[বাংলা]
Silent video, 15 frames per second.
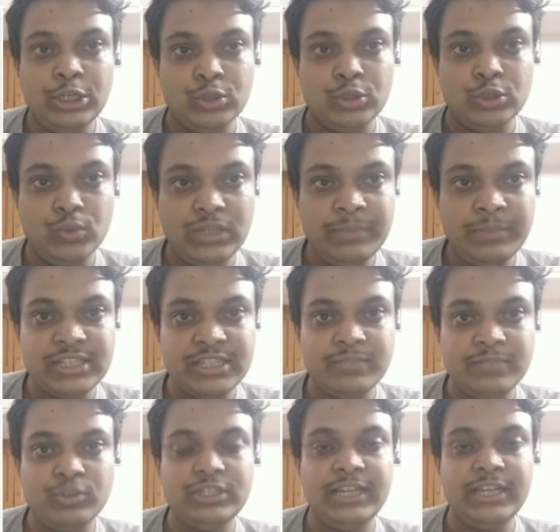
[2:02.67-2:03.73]
দুটি ম্যাচের
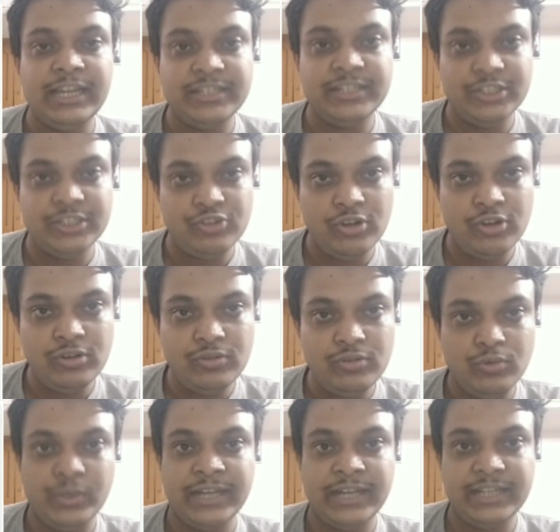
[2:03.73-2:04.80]
মধ্যে একটি ড্র ও
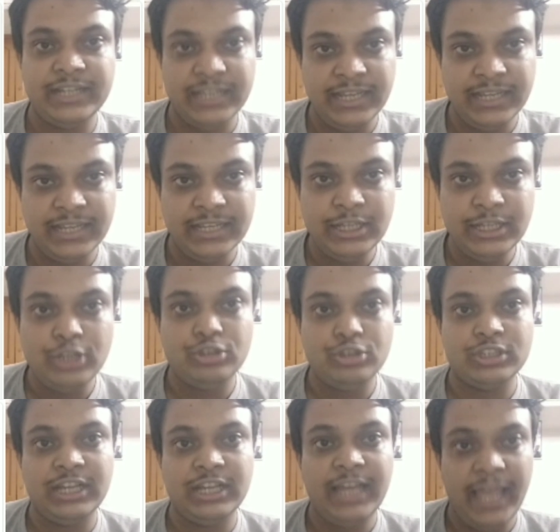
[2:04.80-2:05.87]
একটি হেরে তথা
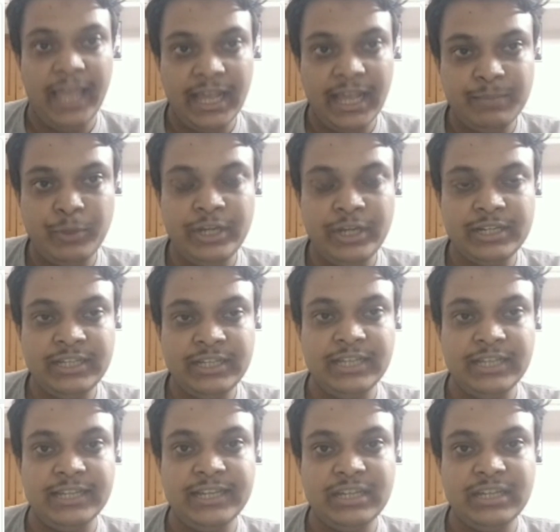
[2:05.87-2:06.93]
এক পয়েন্ট নিয়ে লিগ
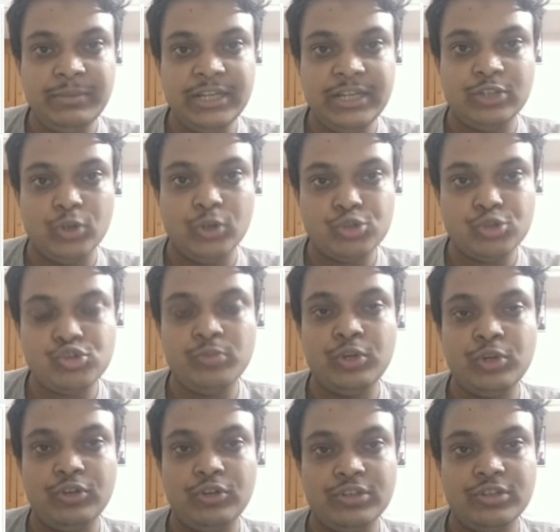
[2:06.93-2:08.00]
টেবিলের দশ নম্বরে
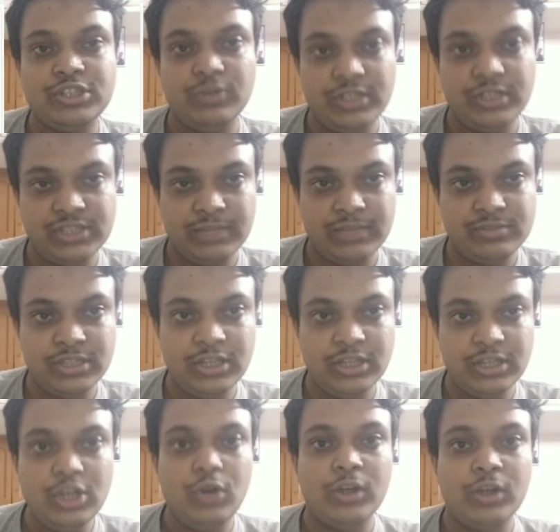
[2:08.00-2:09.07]
রয়েছে ওড়িশা এফসি
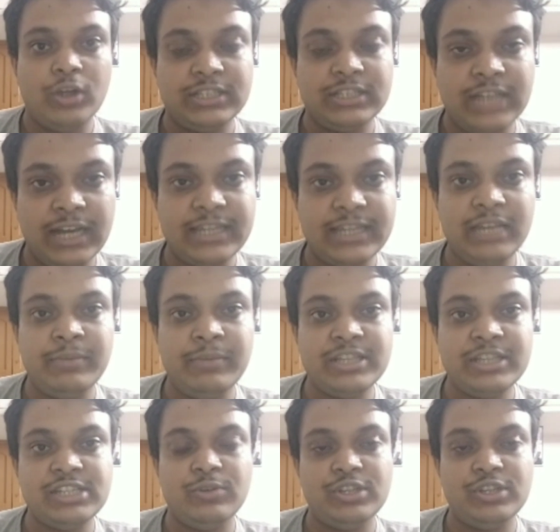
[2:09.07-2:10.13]
অর্থাৎ কালকের ম্যাচে
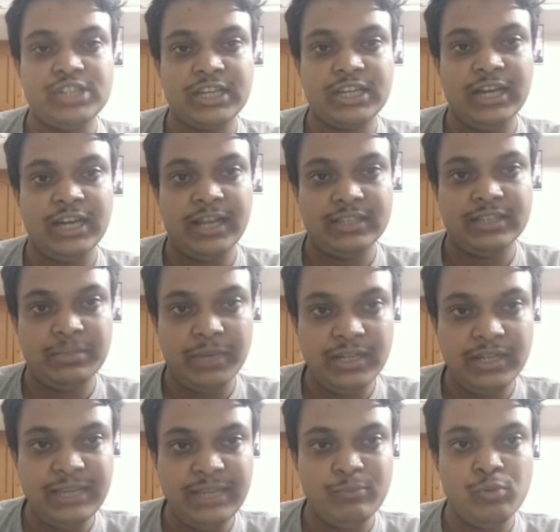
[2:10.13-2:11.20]
ওড়িশাকে হারাতে পারলেই
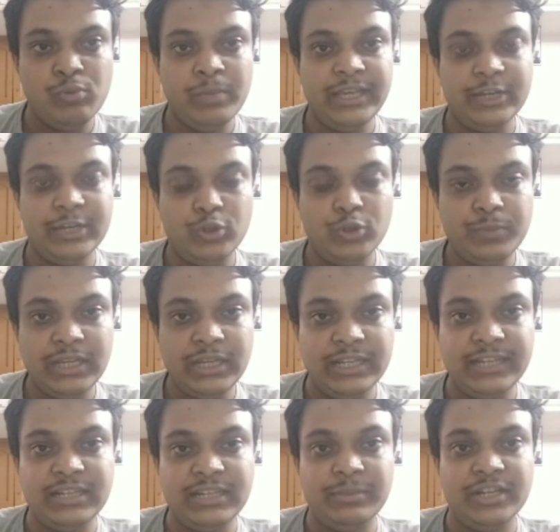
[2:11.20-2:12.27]
মুম্বাইকে টপকে লিগ
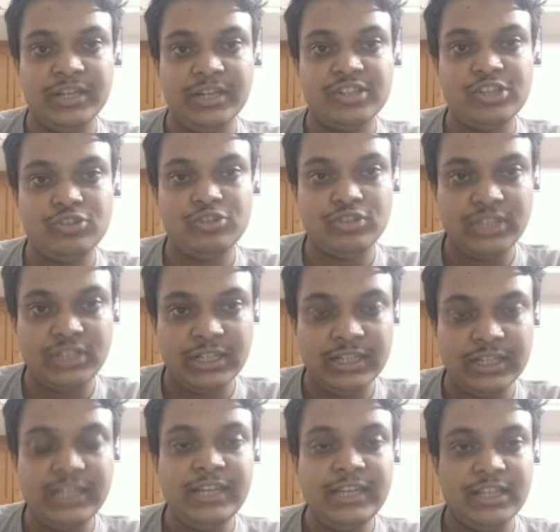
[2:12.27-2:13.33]
টেবিলের শীর্ষস্থানে
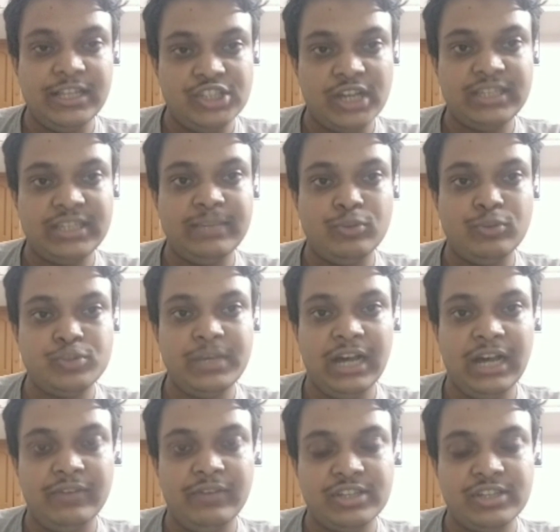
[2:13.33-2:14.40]
জাকিয়ে বসবে
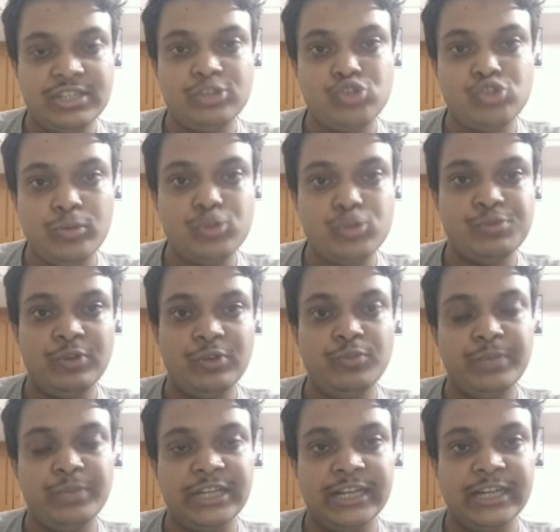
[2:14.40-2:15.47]
হাবাসের সবুজ মেরুন
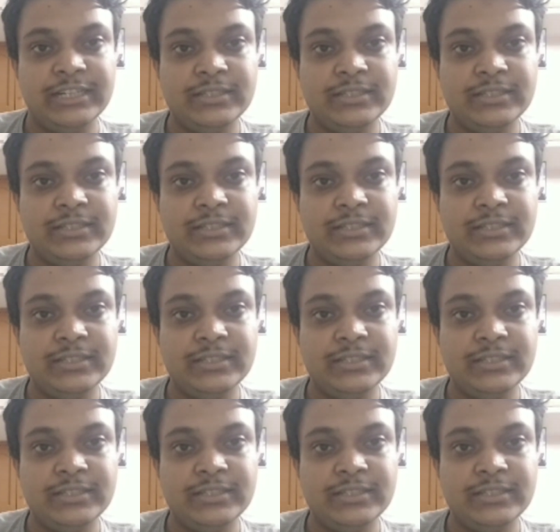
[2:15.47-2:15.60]
ব্রিগেড